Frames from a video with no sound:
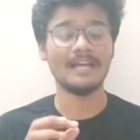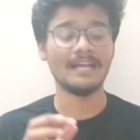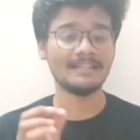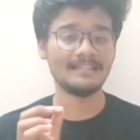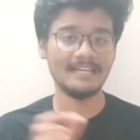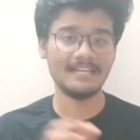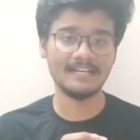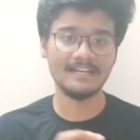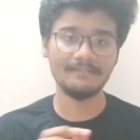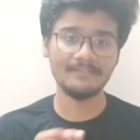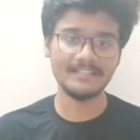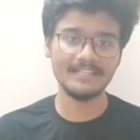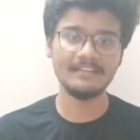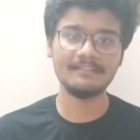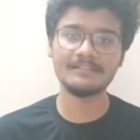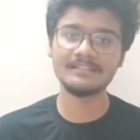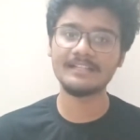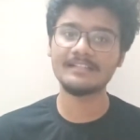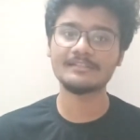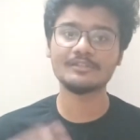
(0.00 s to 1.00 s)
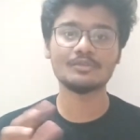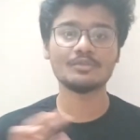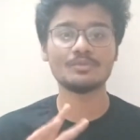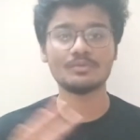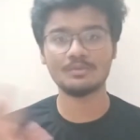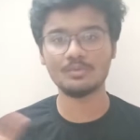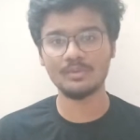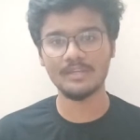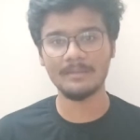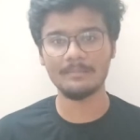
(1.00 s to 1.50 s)
அதில் இருக்க விதை வந்து எடுத்து
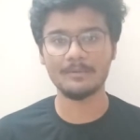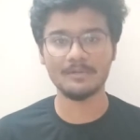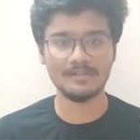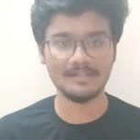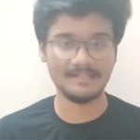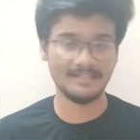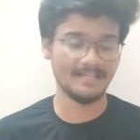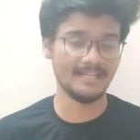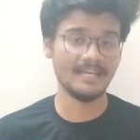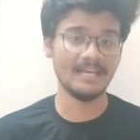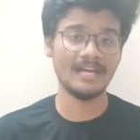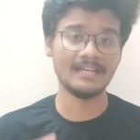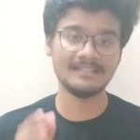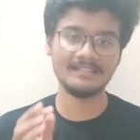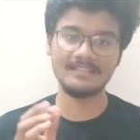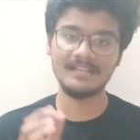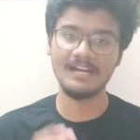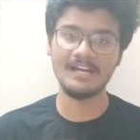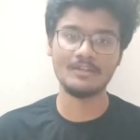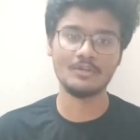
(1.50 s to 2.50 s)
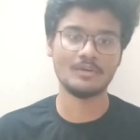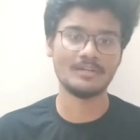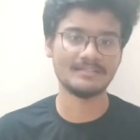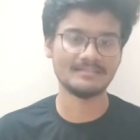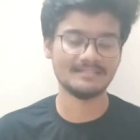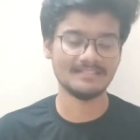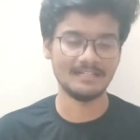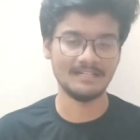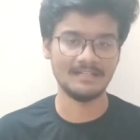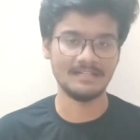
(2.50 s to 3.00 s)
தூக்கி போட்டுறாதீங்க அதுதான் அதோட
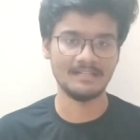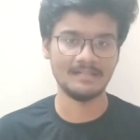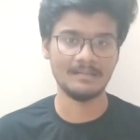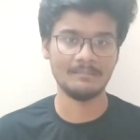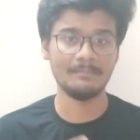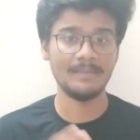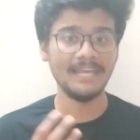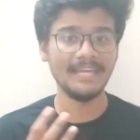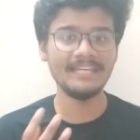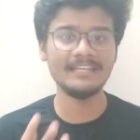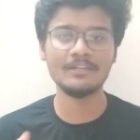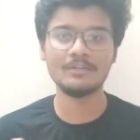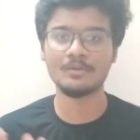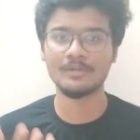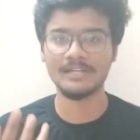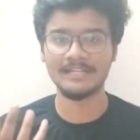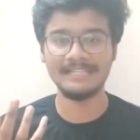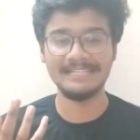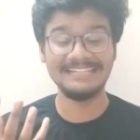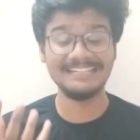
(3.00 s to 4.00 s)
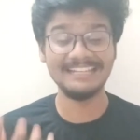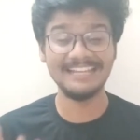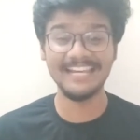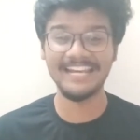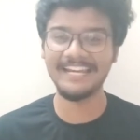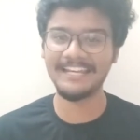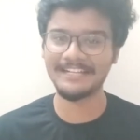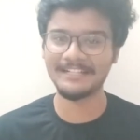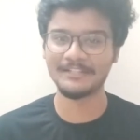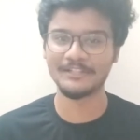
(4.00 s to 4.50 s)
மெயின் ஒரு
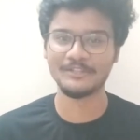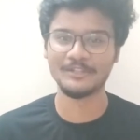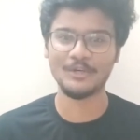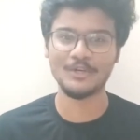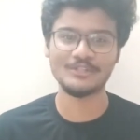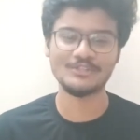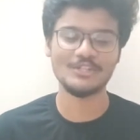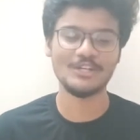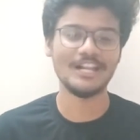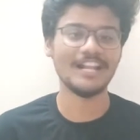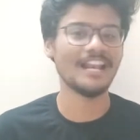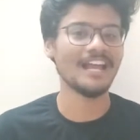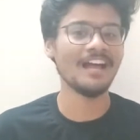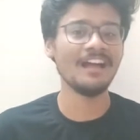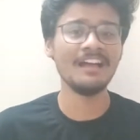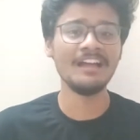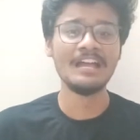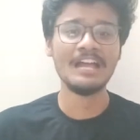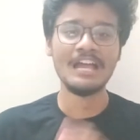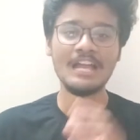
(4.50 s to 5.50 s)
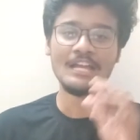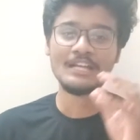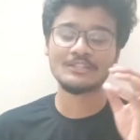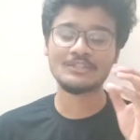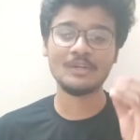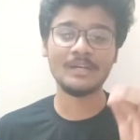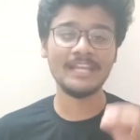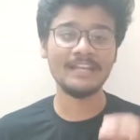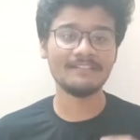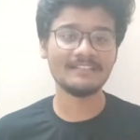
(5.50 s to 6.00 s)
இன்க்ரீடியன்ட்னு கூட சொல்லலாம் ஸோ
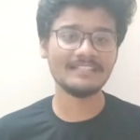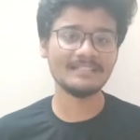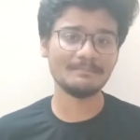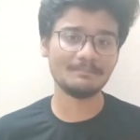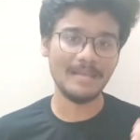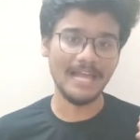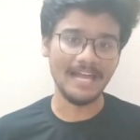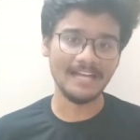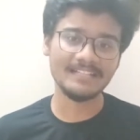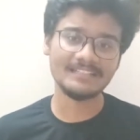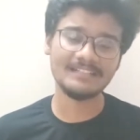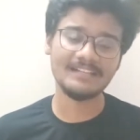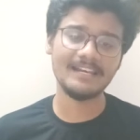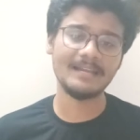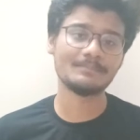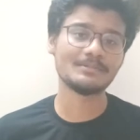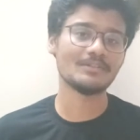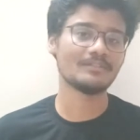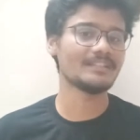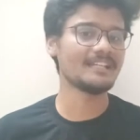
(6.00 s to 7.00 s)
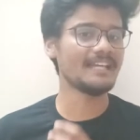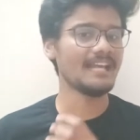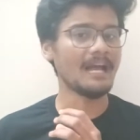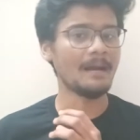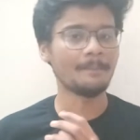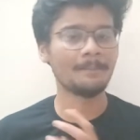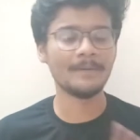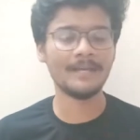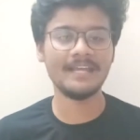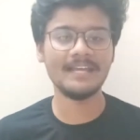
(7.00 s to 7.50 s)
நீங்கள் வந்து பிளாக் கிரேப்ஸ் வந்து நீங்கள்
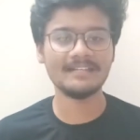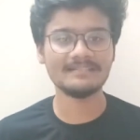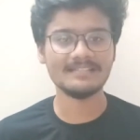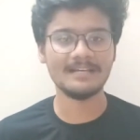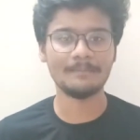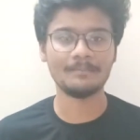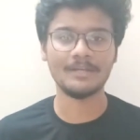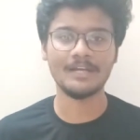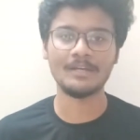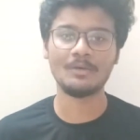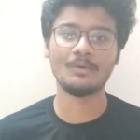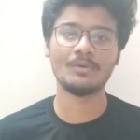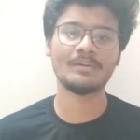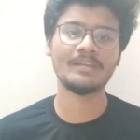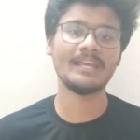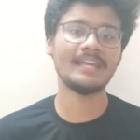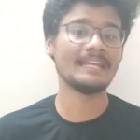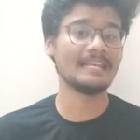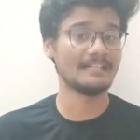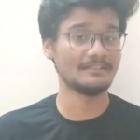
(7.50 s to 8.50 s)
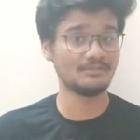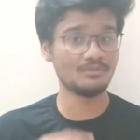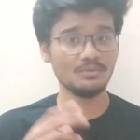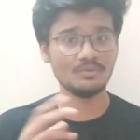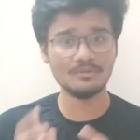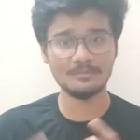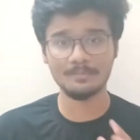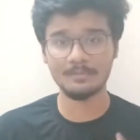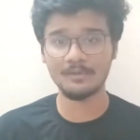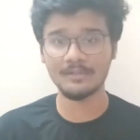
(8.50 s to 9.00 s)
அப்படியே சாப்பிட்டாலும் ஓகே இல்லை
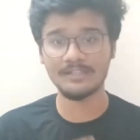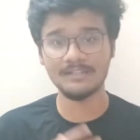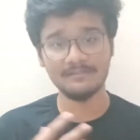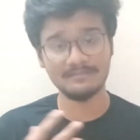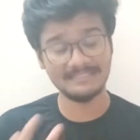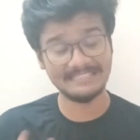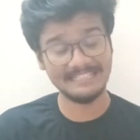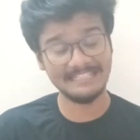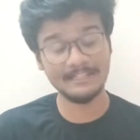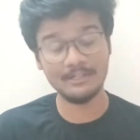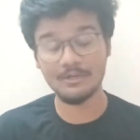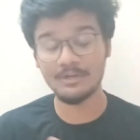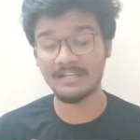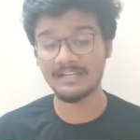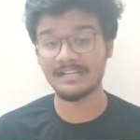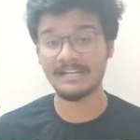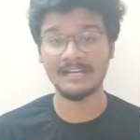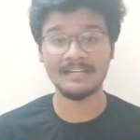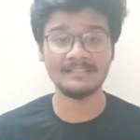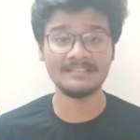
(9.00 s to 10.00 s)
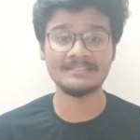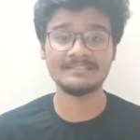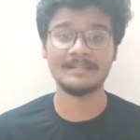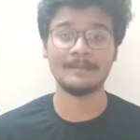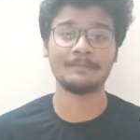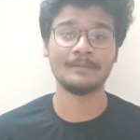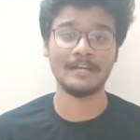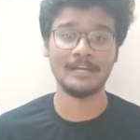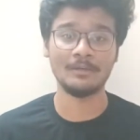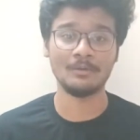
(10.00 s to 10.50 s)
ஜூஸ் போட்டு சீடோட கலந்து
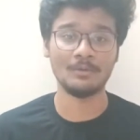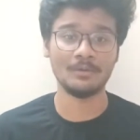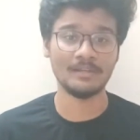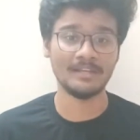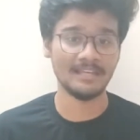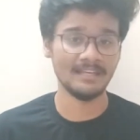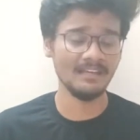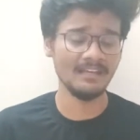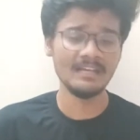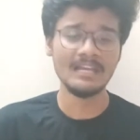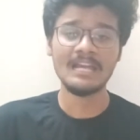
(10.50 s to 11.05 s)
சாப்பிட்டாலும் ஓகே